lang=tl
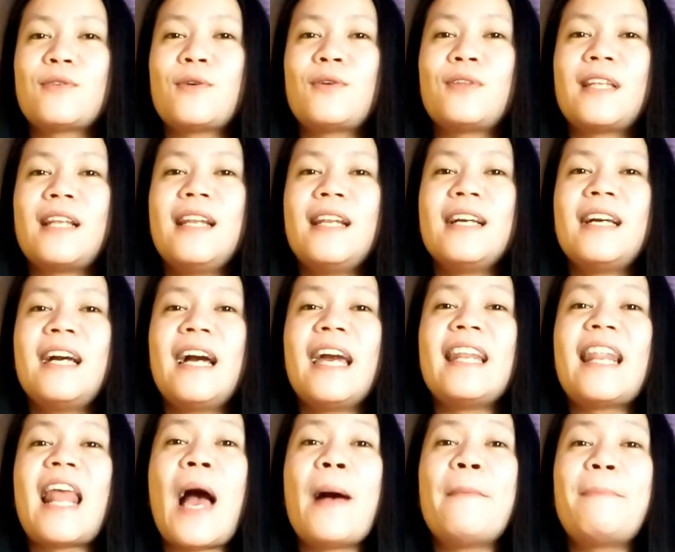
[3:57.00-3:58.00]
So talagang
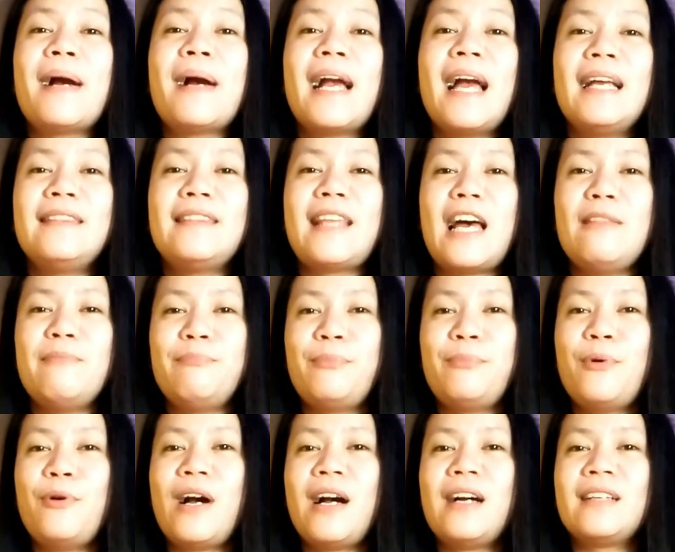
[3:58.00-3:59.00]
kailangan paghandaan
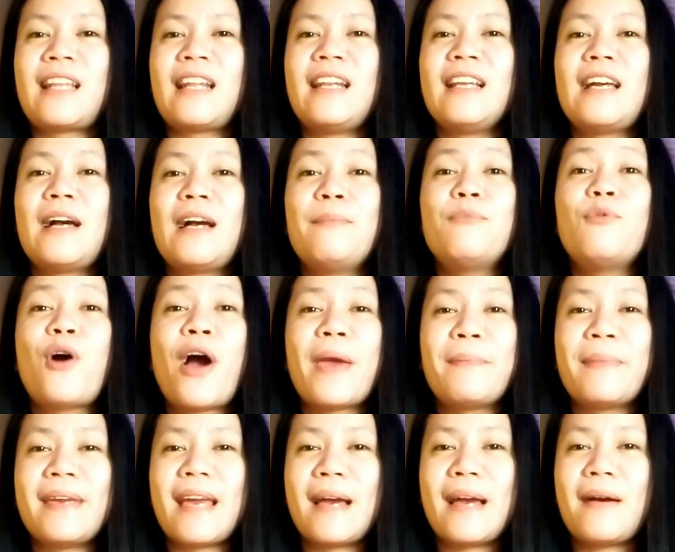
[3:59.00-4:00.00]
po ang talagang buhay
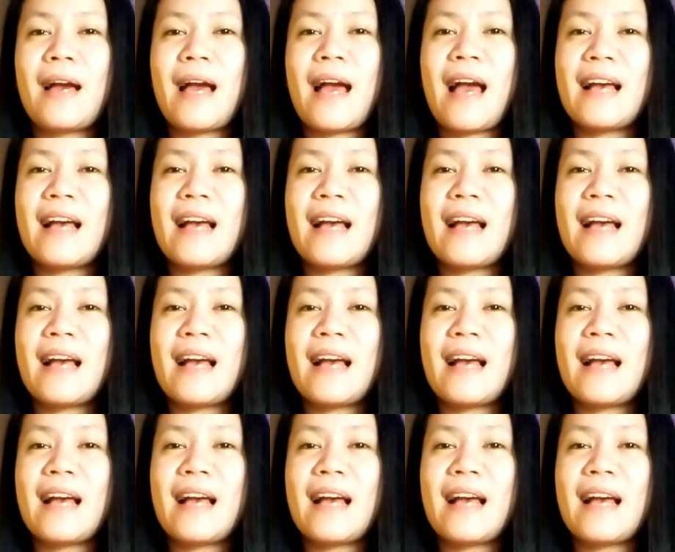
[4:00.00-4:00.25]
may